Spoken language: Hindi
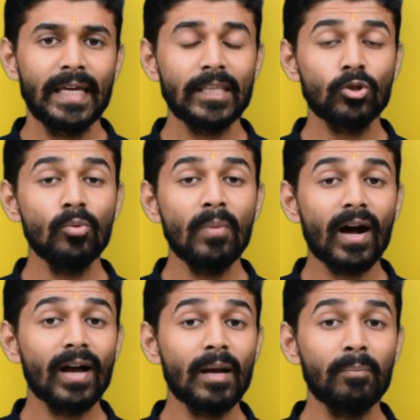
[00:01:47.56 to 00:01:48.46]
कि तुम
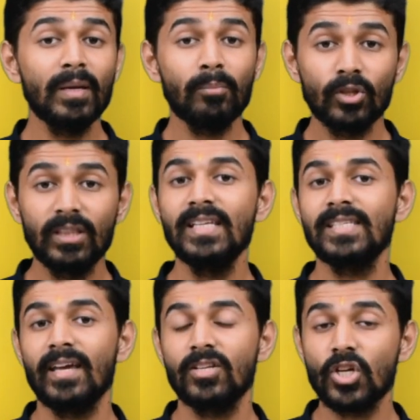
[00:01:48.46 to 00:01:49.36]
अगर अपनी बुद्धि
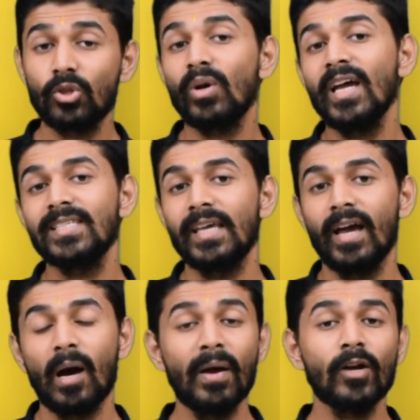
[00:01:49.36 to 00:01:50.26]
से चतुराई से
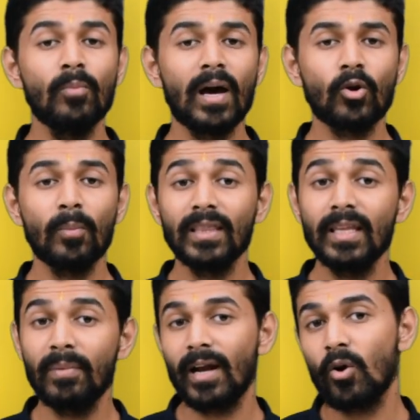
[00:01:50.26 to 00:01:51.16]
अभय कुमार को
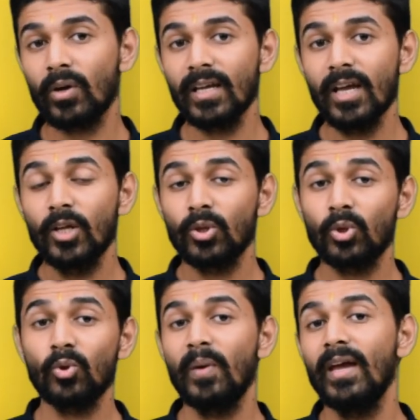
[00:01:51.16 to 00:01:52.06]
बंदी बनाओगी तो
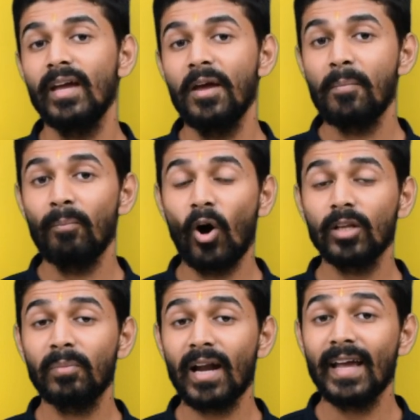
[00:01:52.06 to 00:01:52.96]
तुम्हें
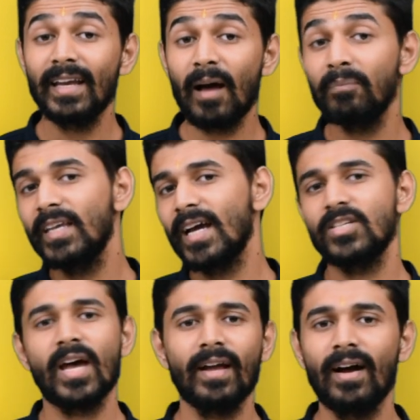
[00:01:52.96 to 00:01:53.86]
बहुत बड़ा इनाम दिया
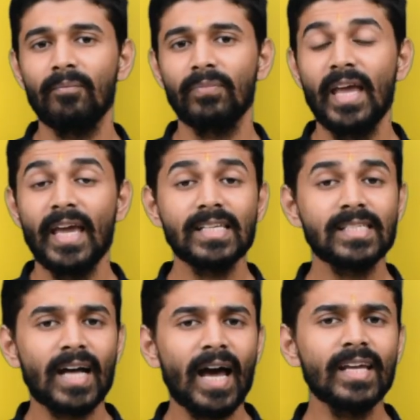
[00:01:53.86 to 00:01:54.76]
जाएगा इस
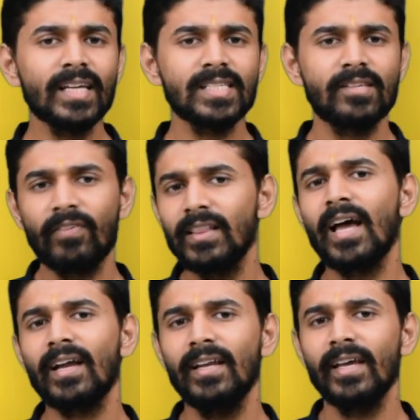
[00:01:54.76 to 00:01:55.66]
कार्य की
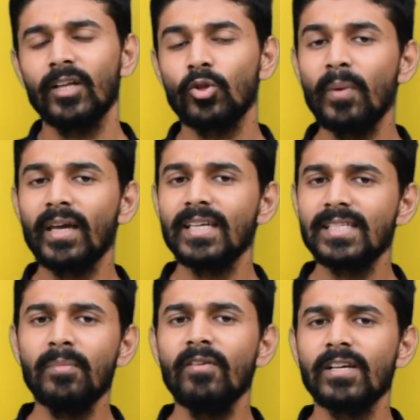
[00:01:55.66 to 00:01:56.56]
सफलता के लिए तुम्हें
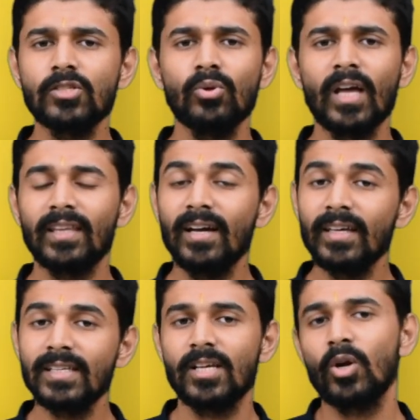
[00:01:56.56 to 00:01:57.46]
किसी भी वस्तु या धन
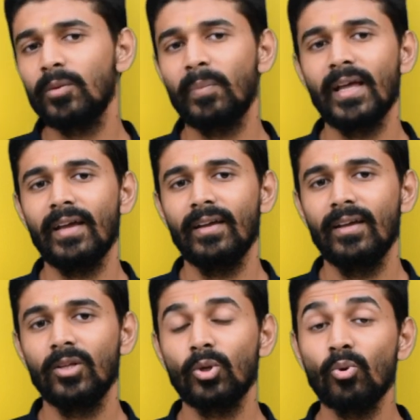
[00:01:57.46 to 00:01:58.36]
की जरूरत पड़े
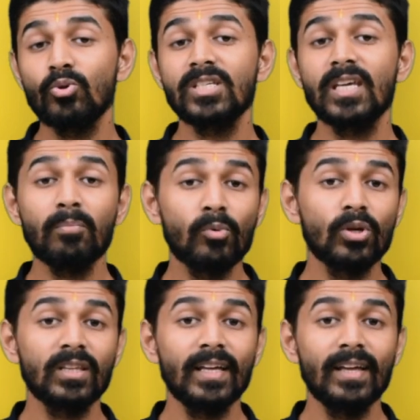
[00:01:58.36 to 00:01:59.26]
तो उसकी
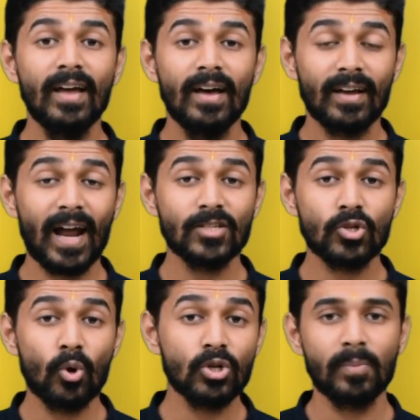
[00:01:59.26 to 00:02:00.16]
पूर्ति
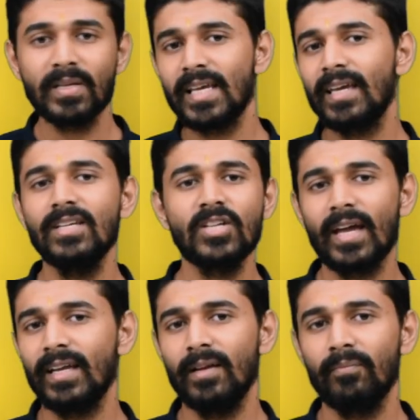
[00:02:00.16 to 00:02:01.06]
राजकोष में से की
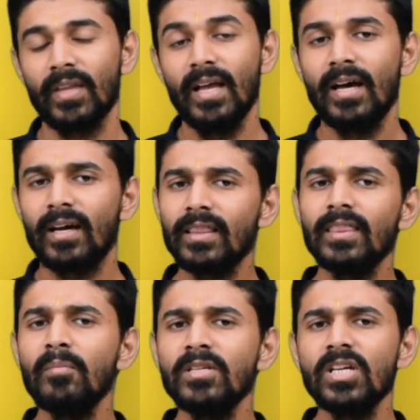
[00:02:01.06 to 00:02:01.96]
जाएगी
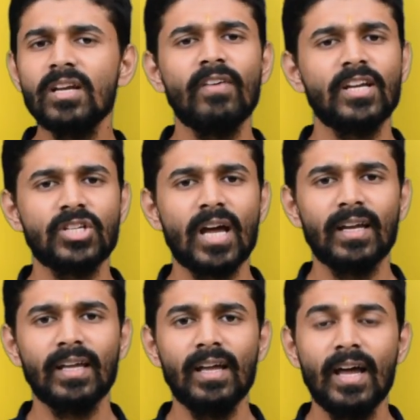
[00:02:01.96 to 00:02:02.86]
रत्नमंजरी वैश्या ने